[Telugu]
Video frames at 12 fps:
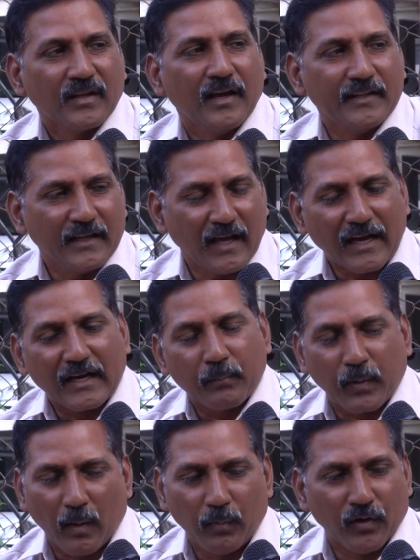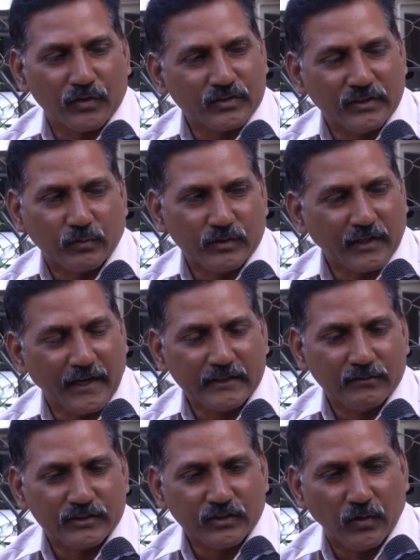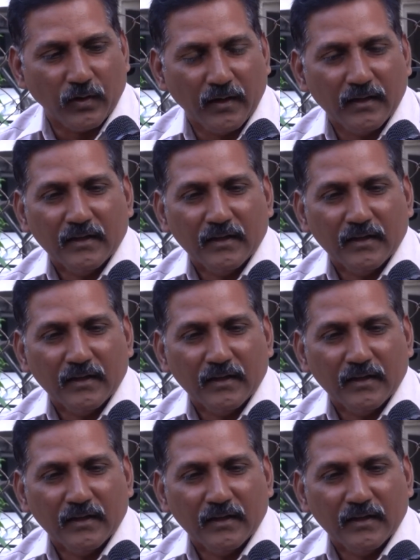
అది అక్కడ ప్రాబ్లం వస్తుంది కొంచెం రైతు విషయంలో